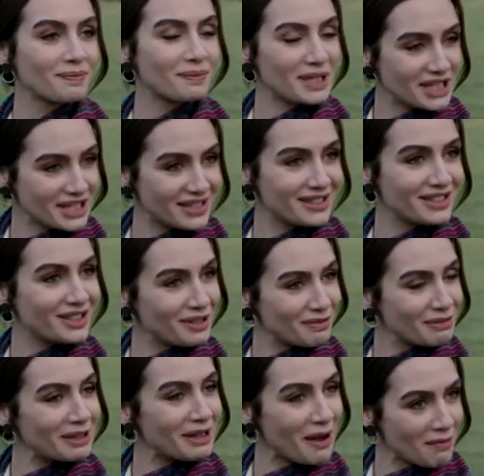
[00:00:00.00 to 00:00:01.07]
Biz şimdi
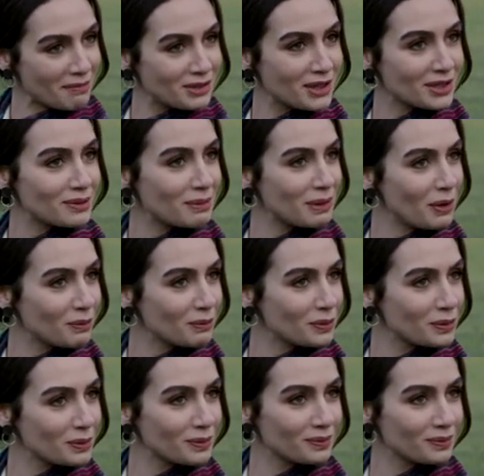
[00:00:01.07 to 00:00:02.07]
ne yapacağız biliyor musun?